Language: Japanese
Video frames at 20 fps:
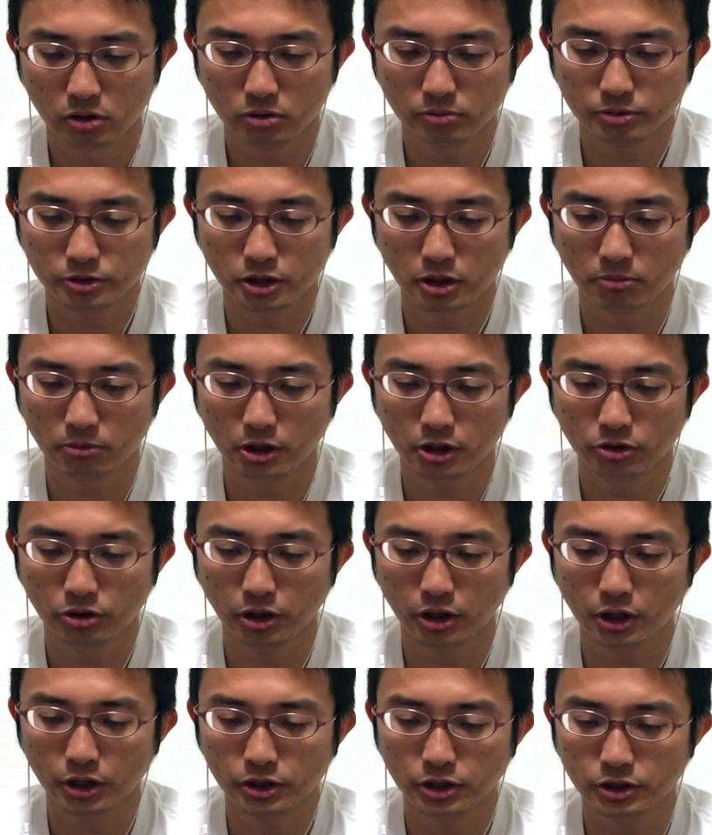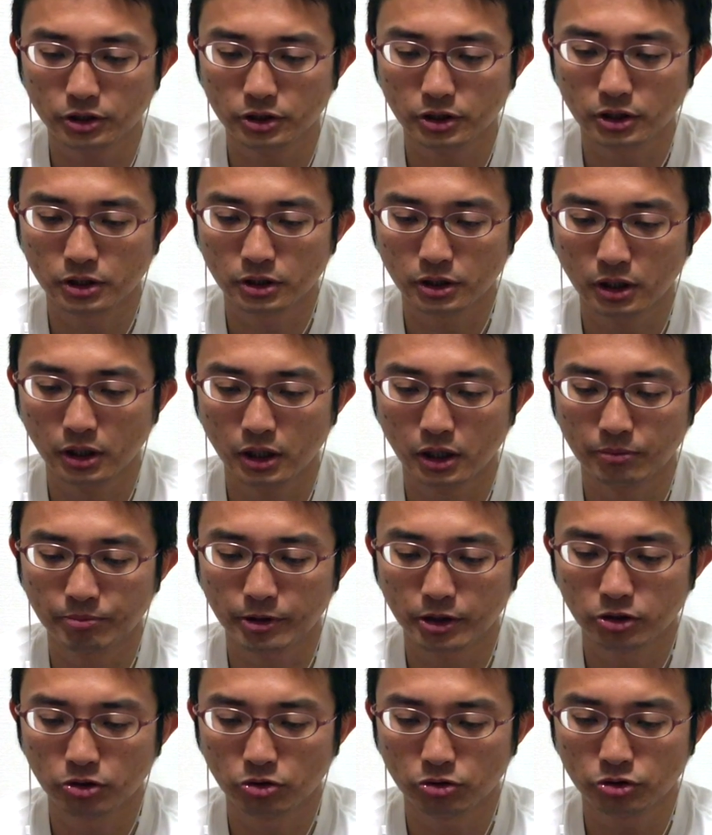ちょっと攻め合いの展開になったんで、やっ
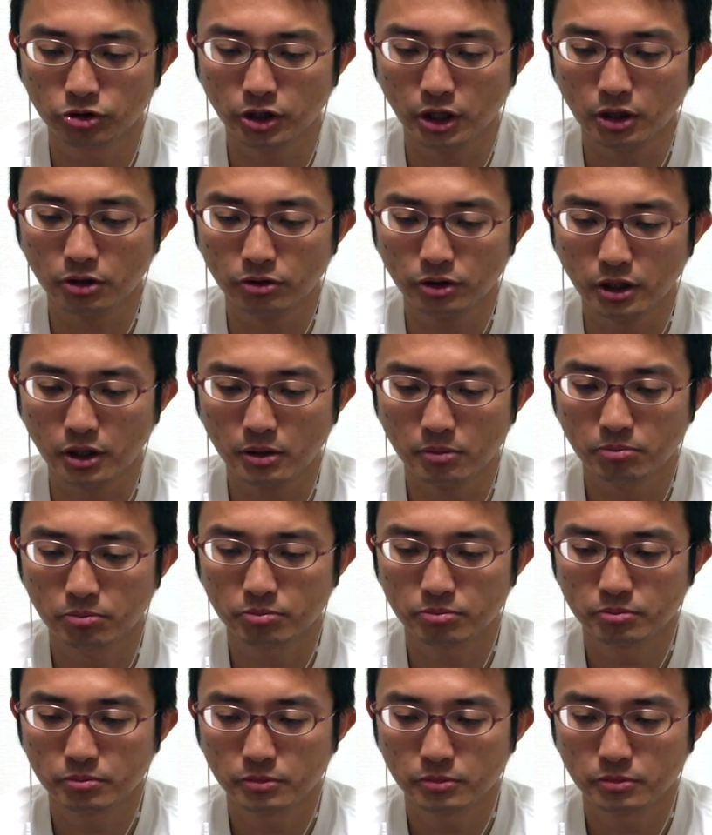ぱり玉形のね、